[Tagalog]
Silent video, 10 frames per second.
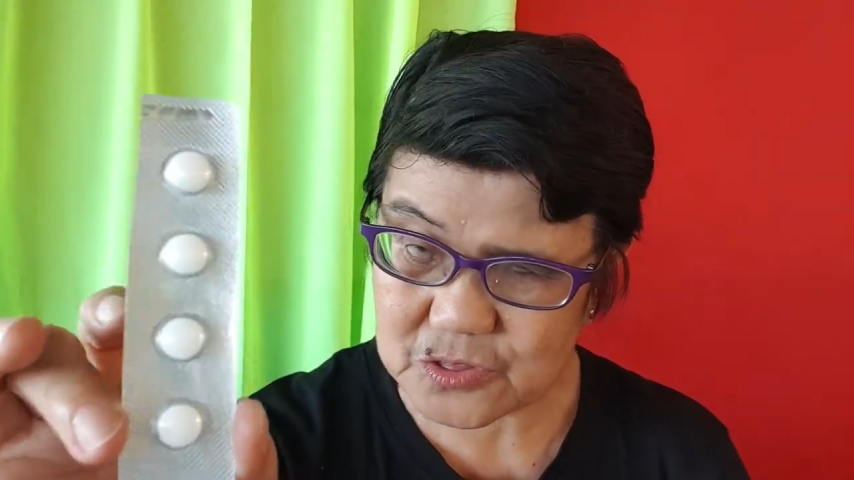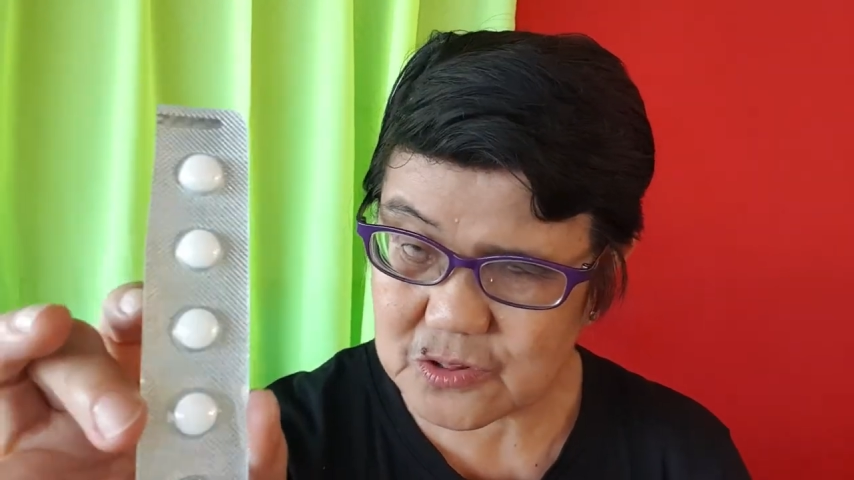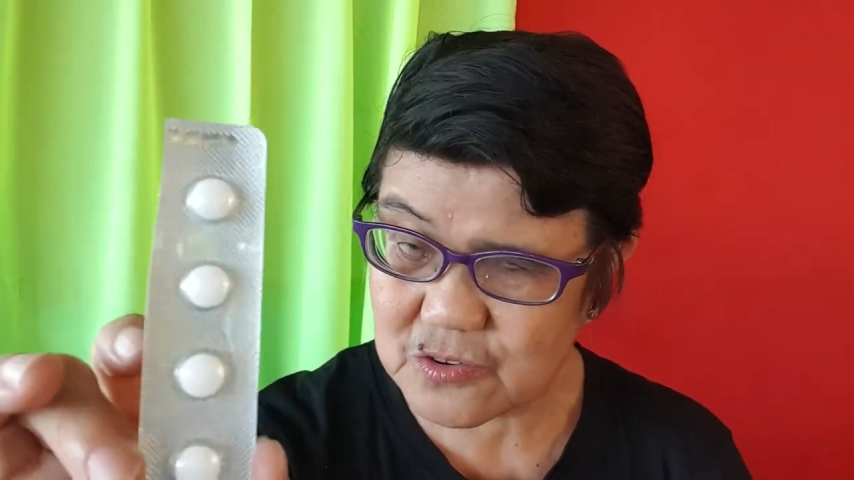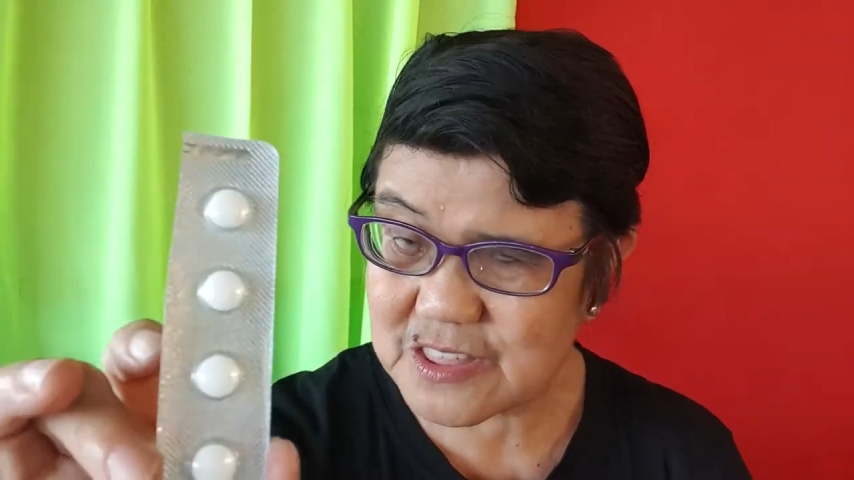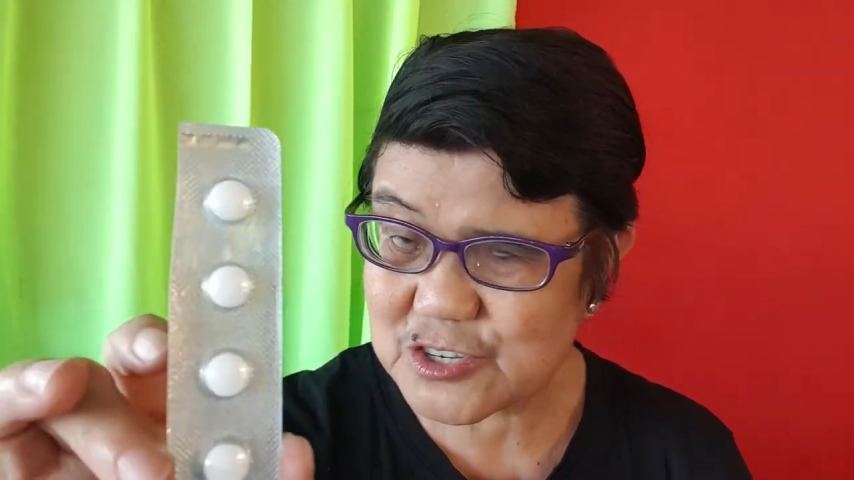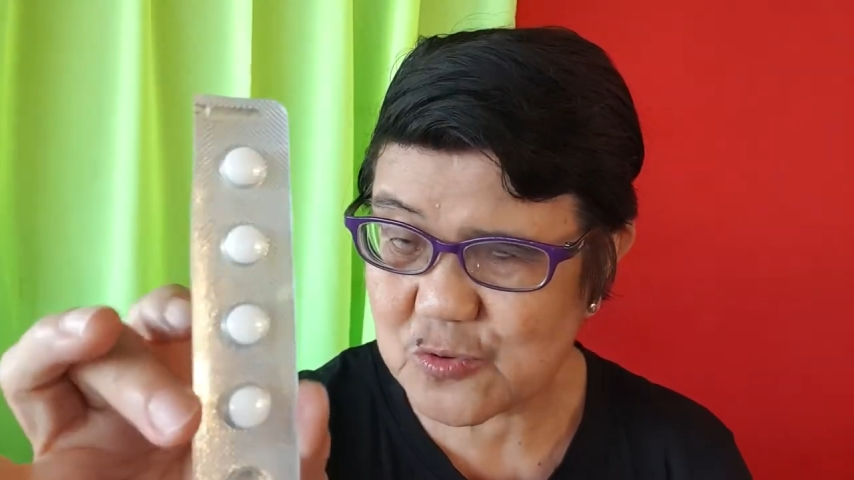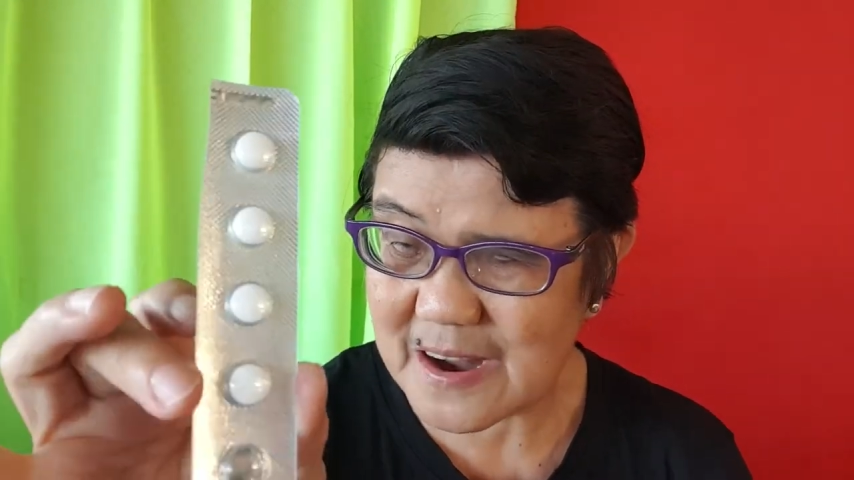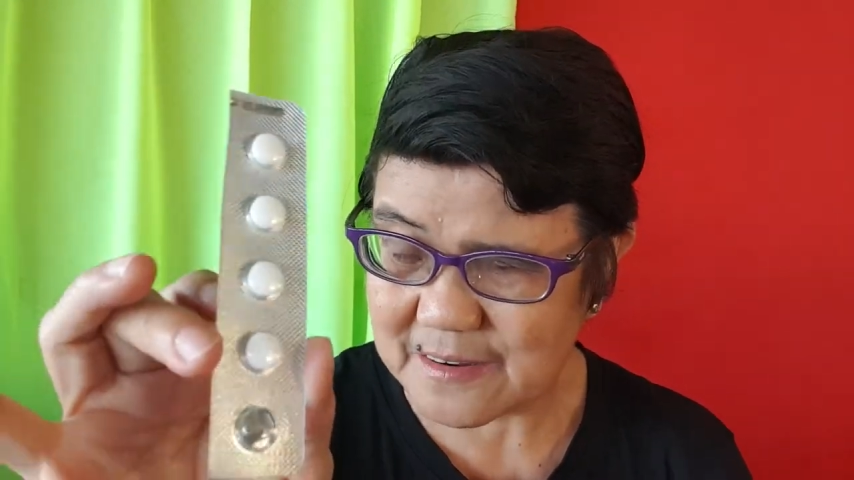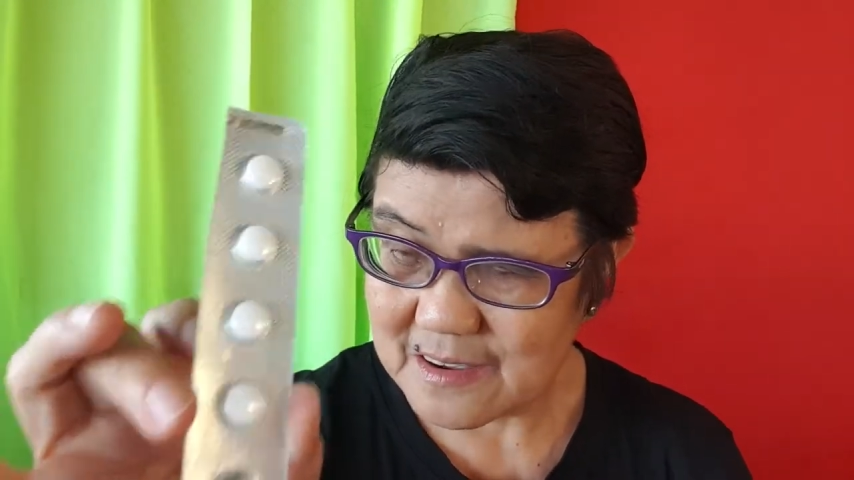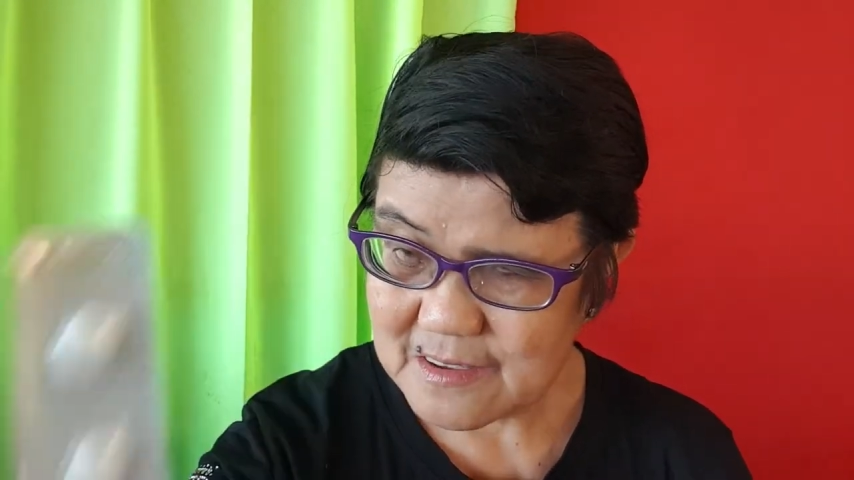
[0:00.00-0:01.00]
No, this
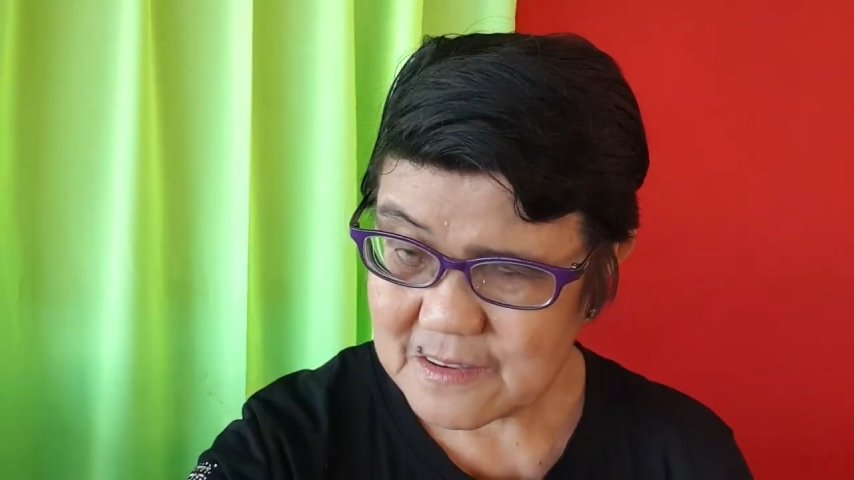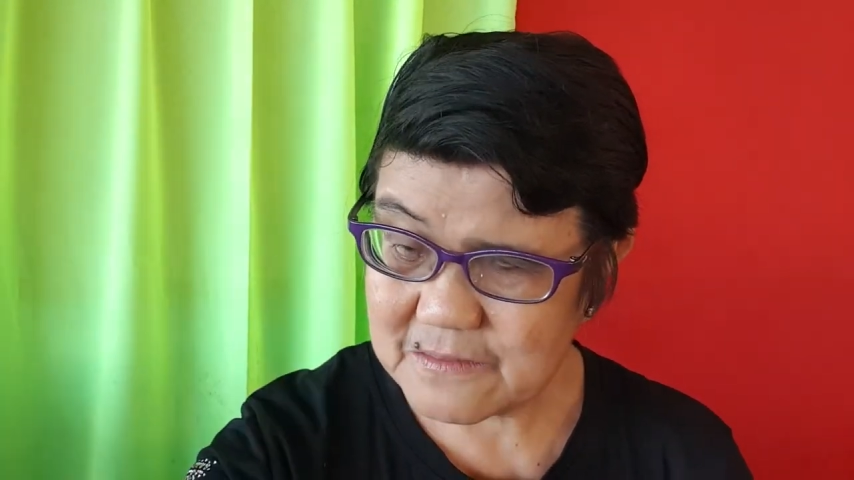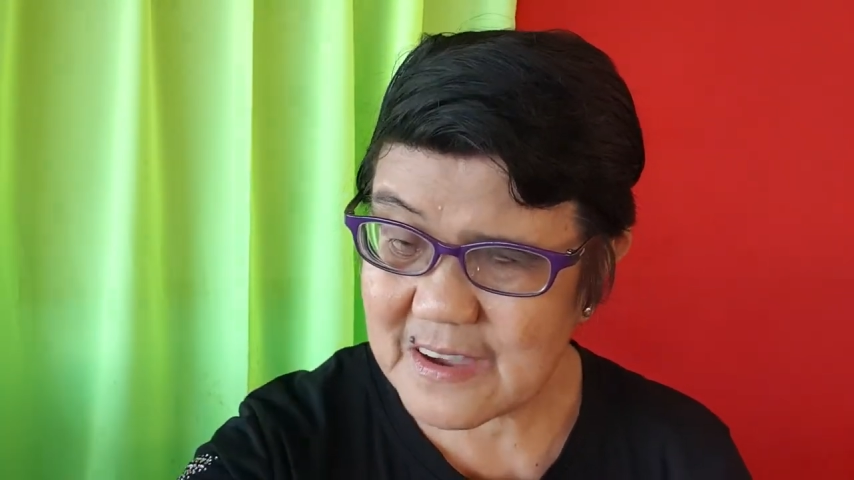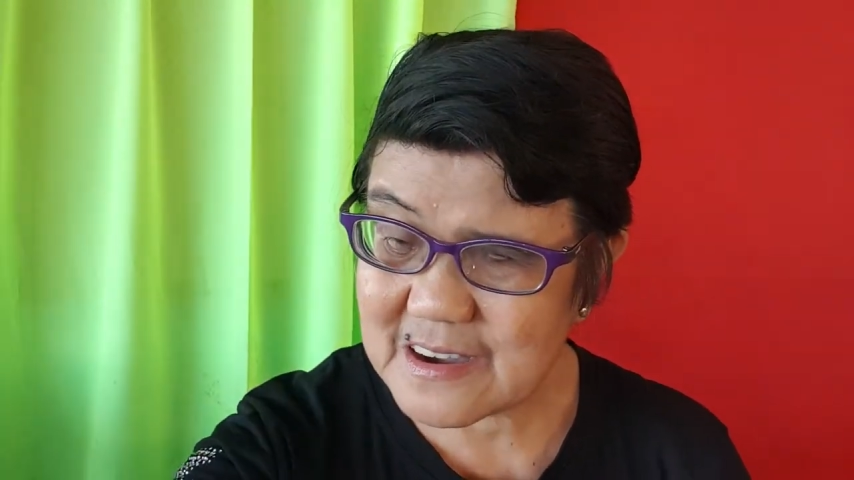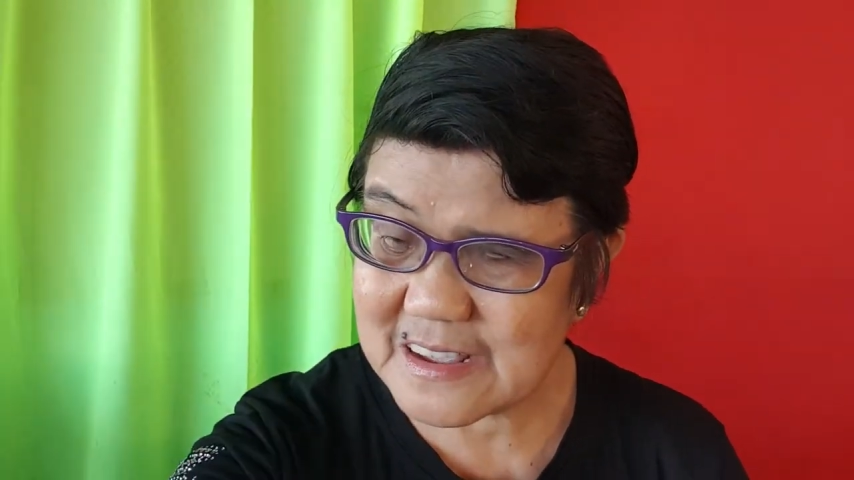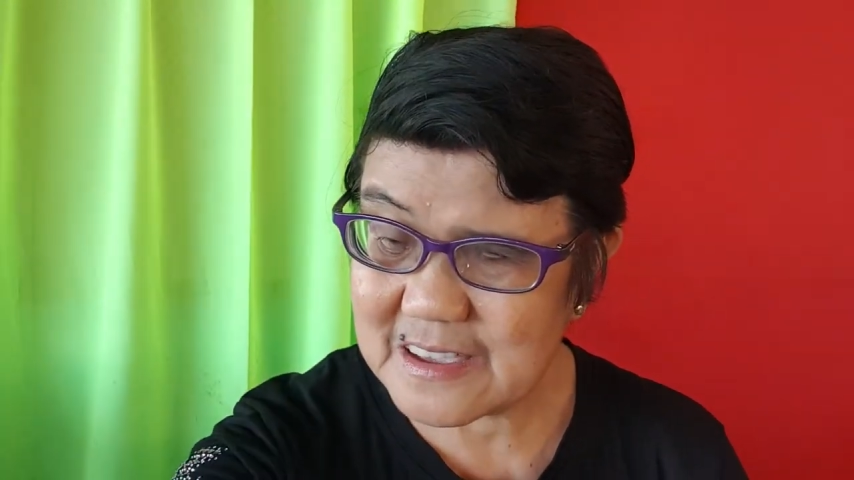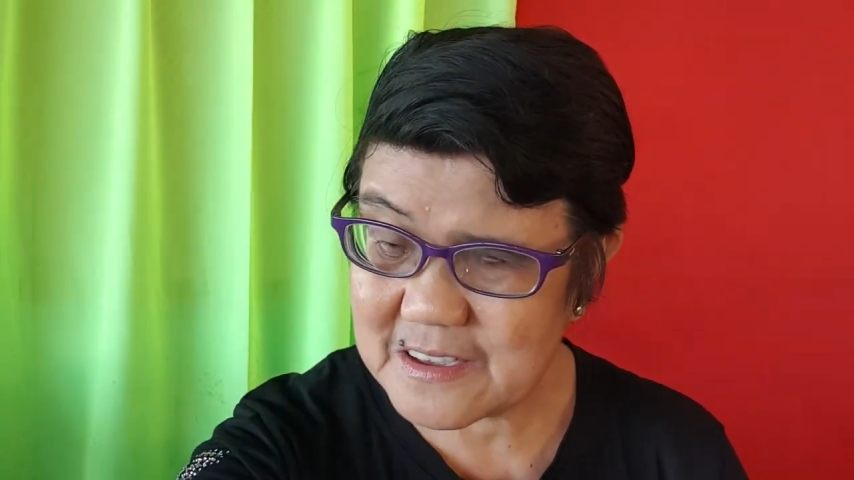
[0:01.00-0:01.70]
one, very